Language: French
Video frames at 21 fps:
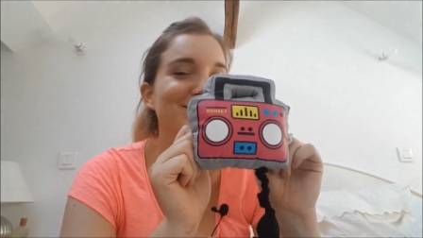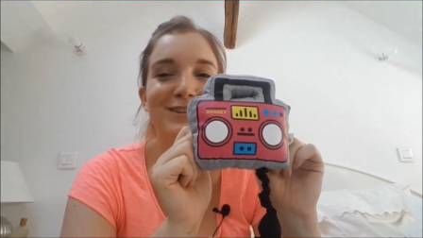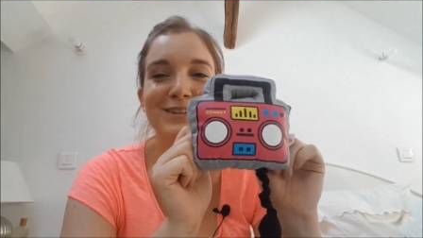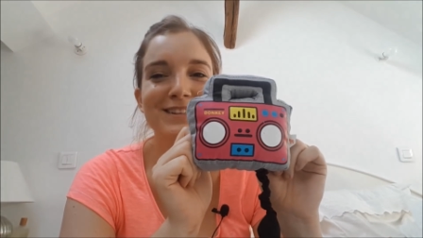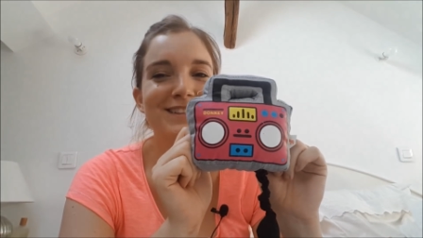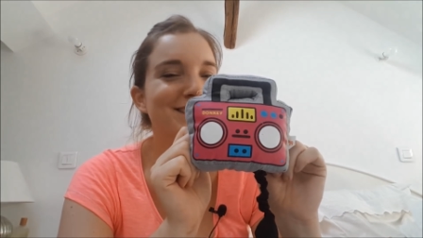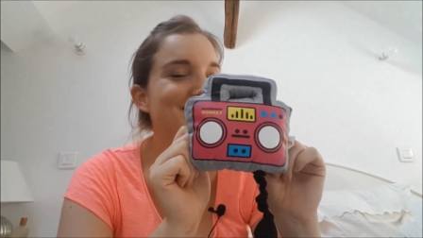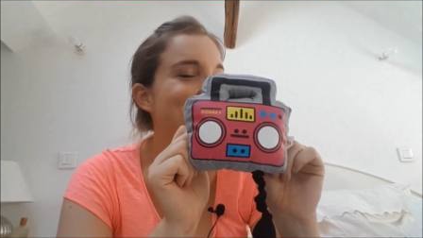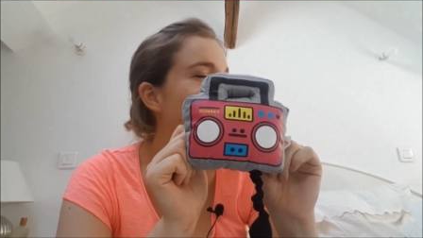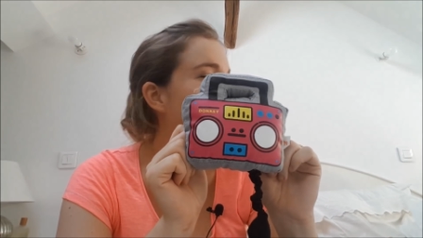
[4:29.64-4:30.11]
bon
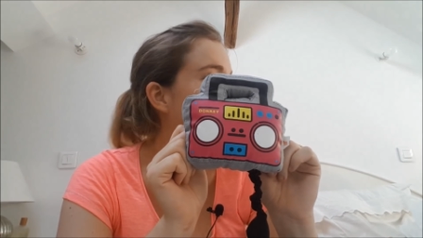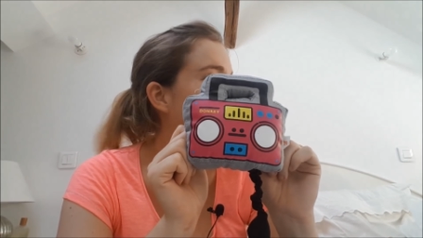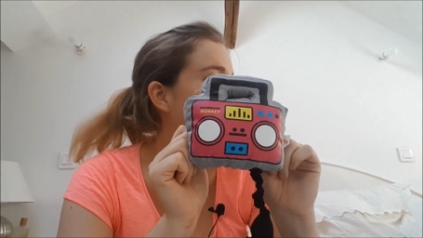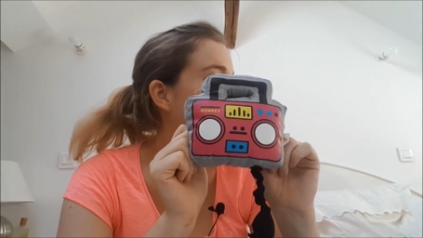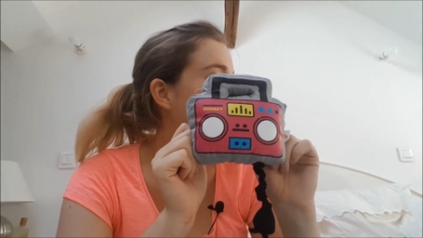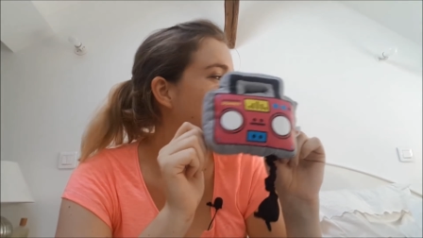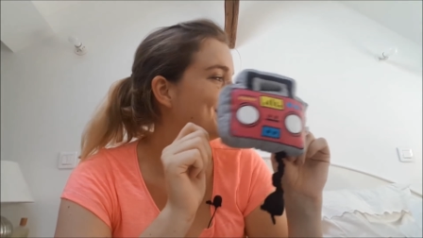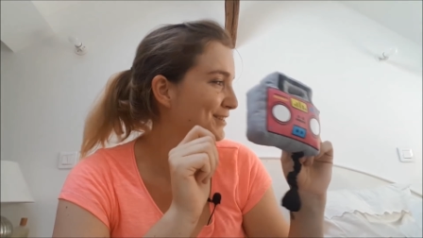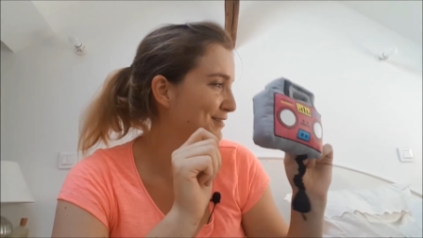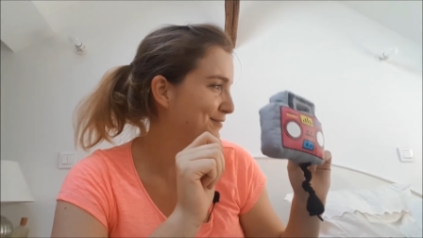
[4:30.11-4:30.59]
d'y croire,
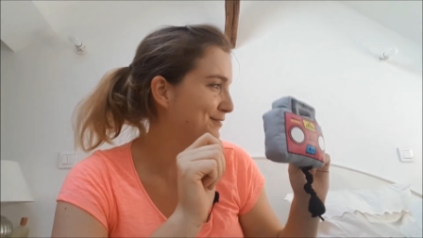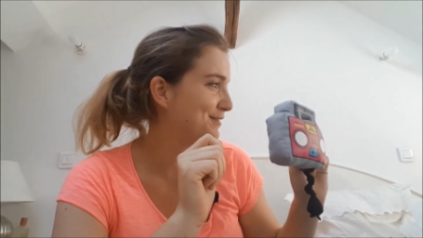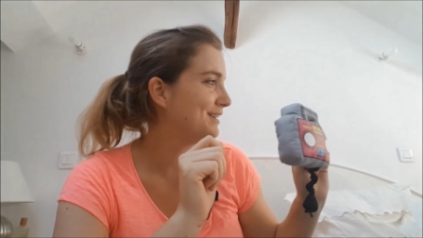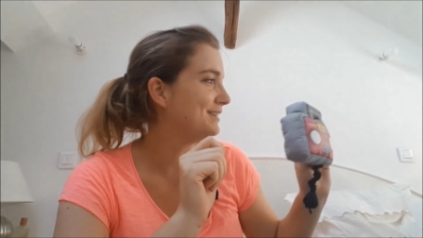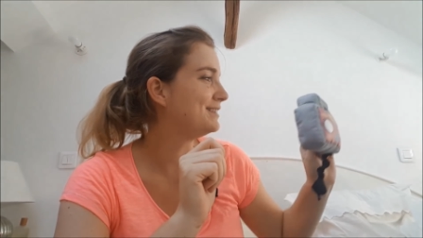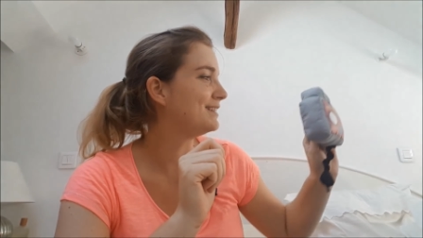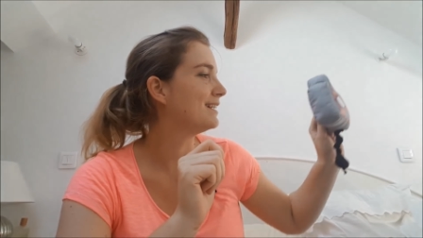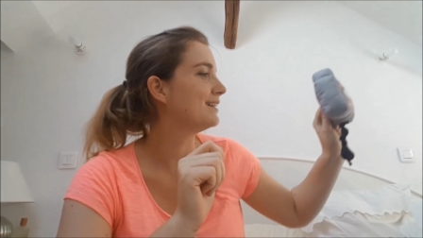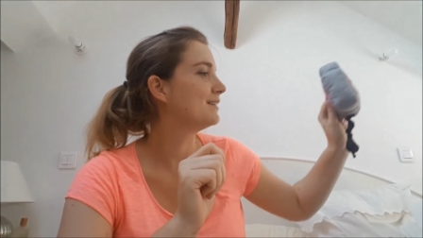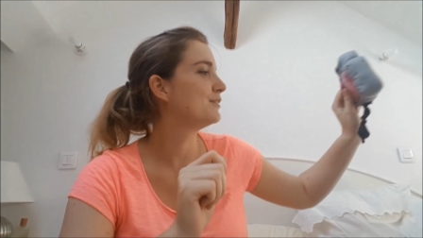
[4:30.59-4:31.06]
hein
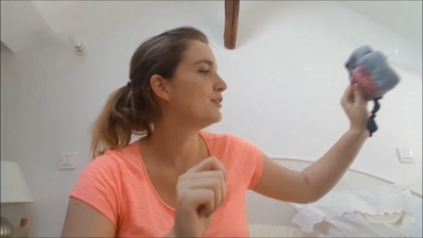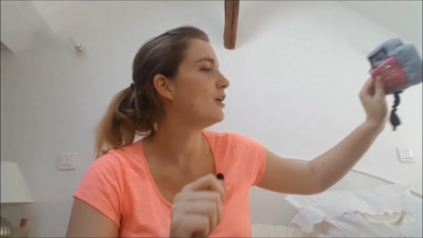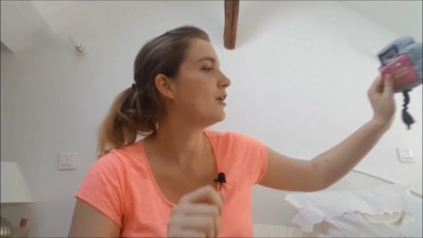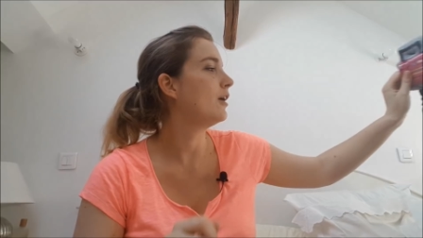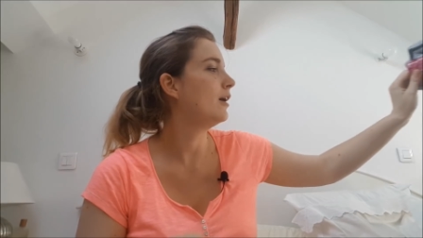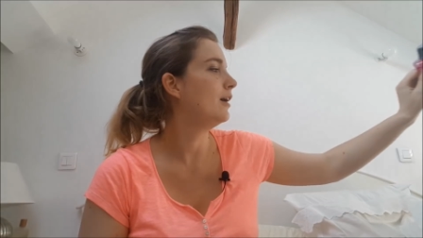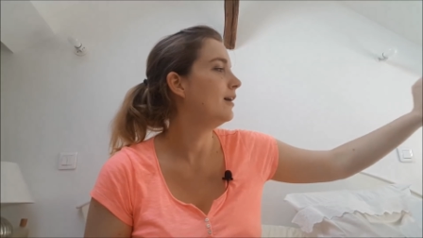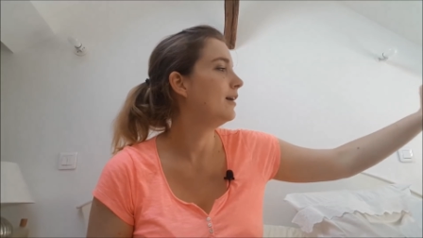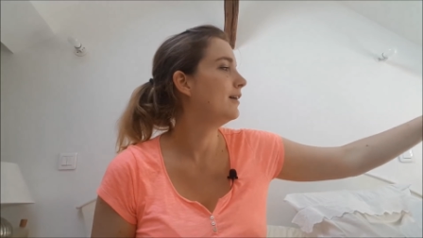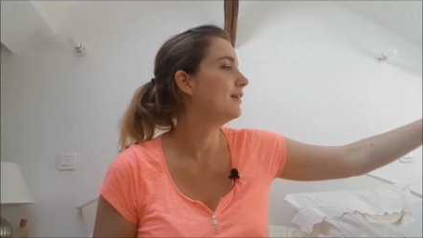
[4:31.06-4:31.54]
Sophie Tiens,
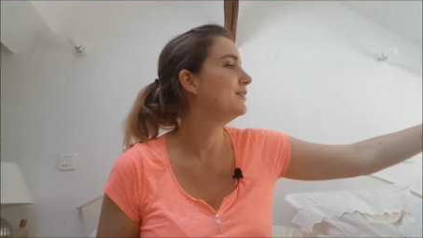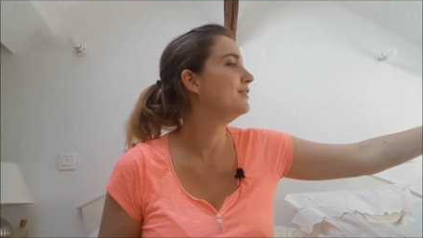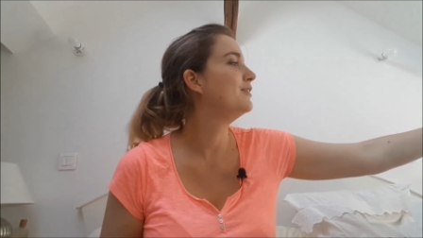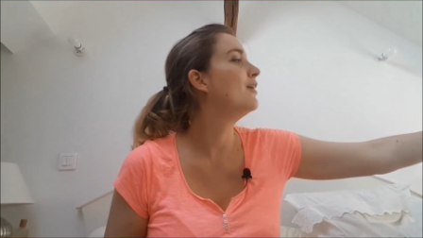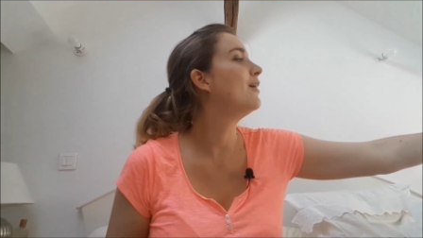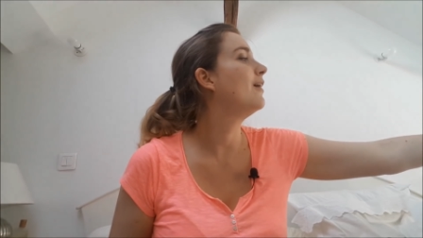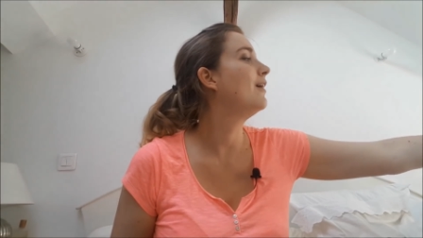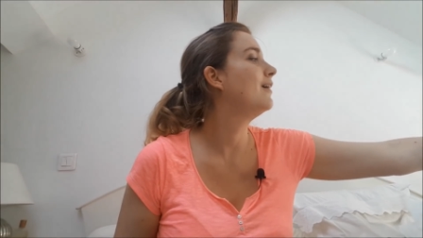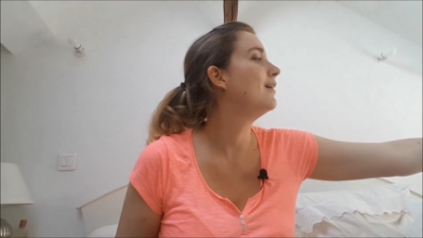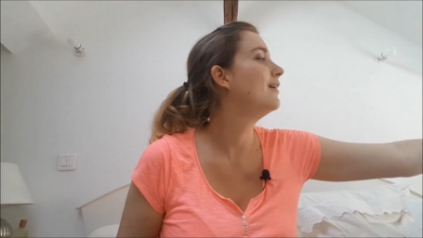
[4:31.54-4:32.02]
dors,
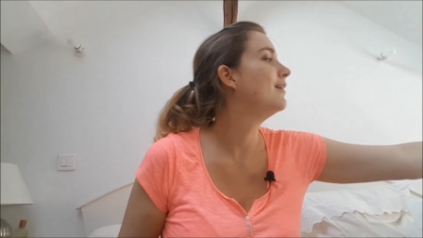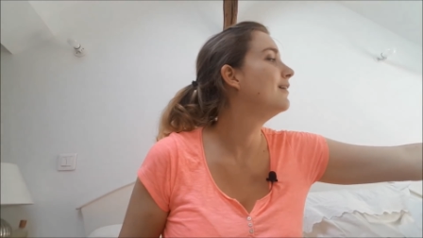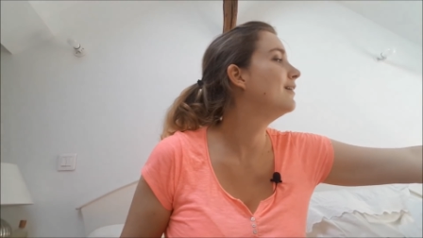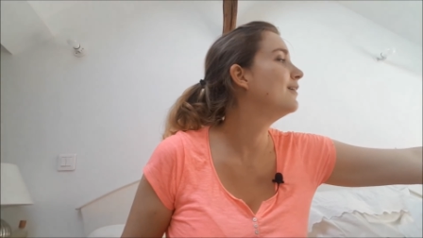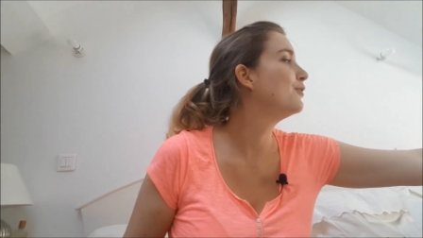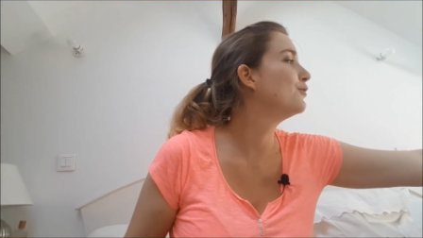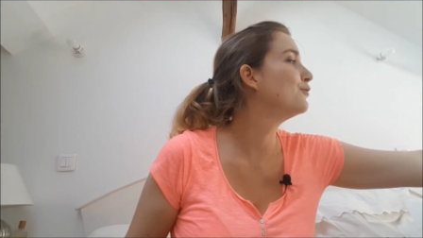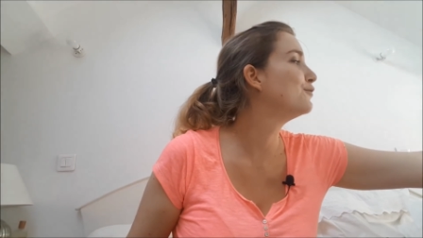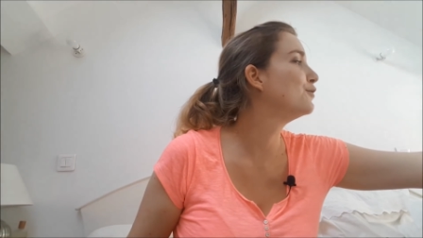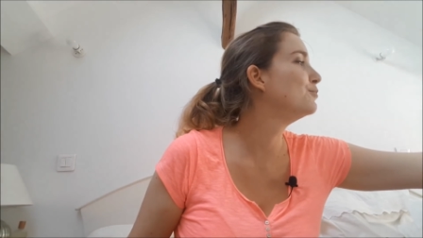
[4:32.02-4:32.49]
Non,
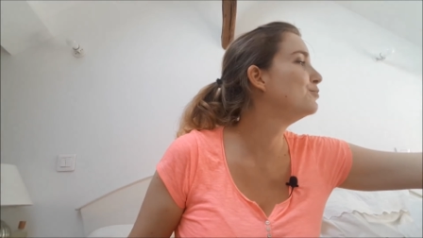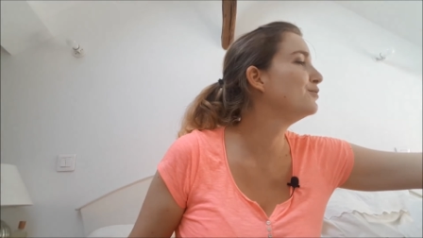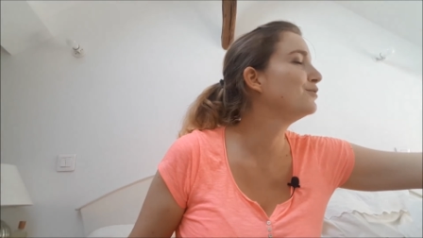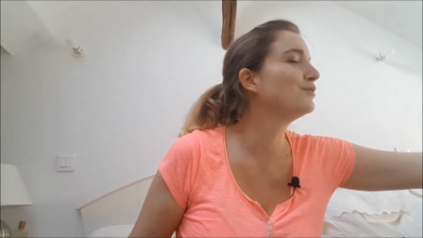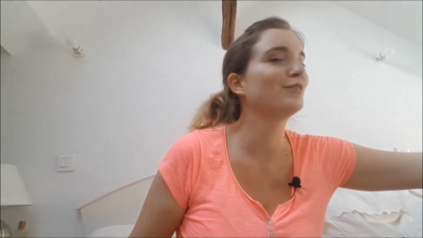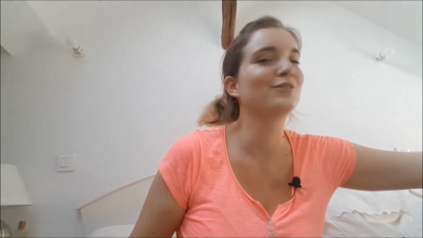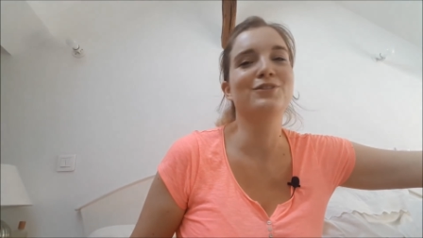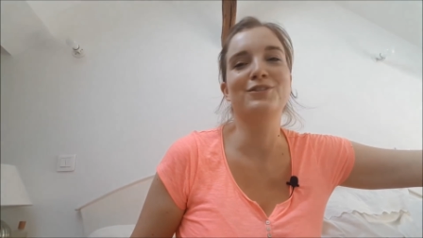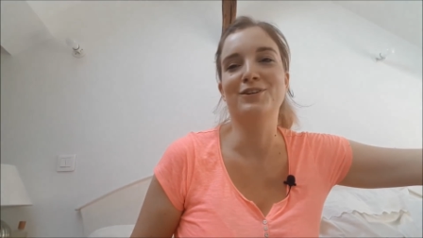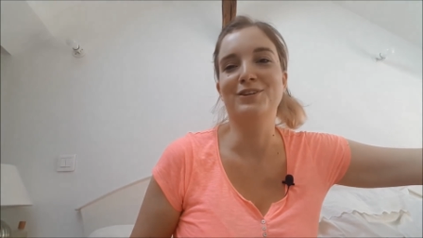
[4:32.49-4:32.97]
On veut plus
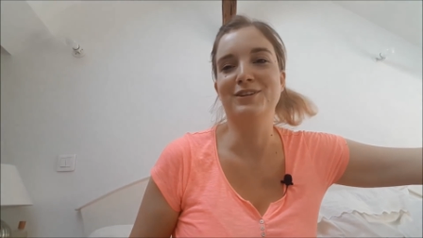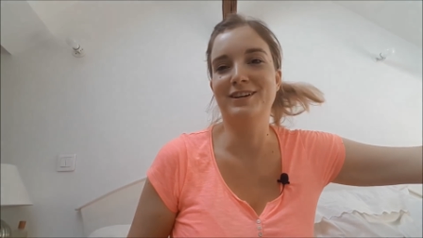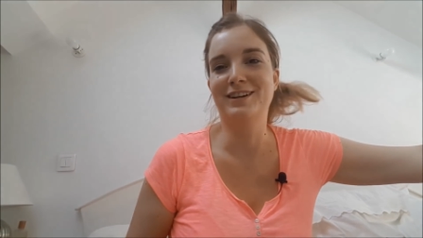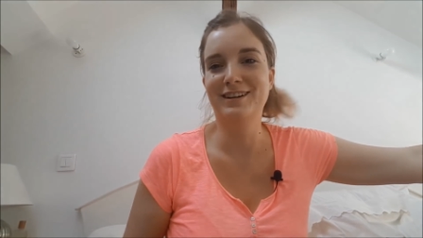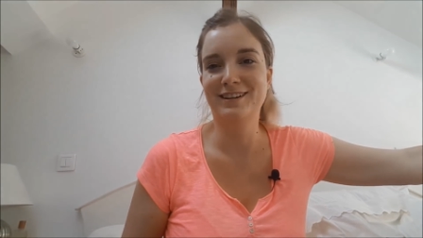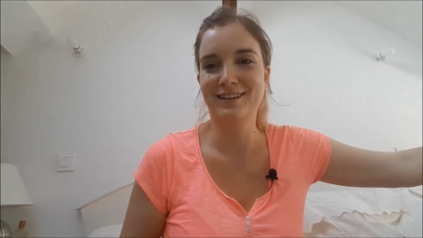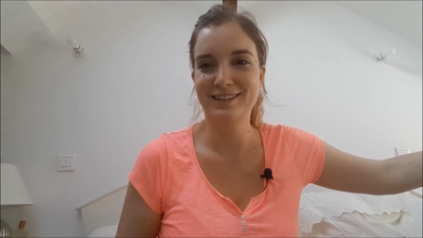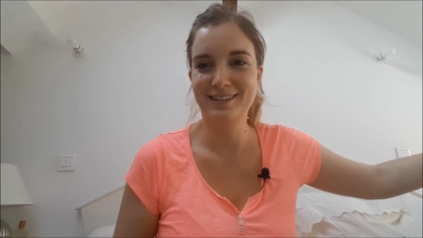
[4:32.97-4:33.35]
t'entendre.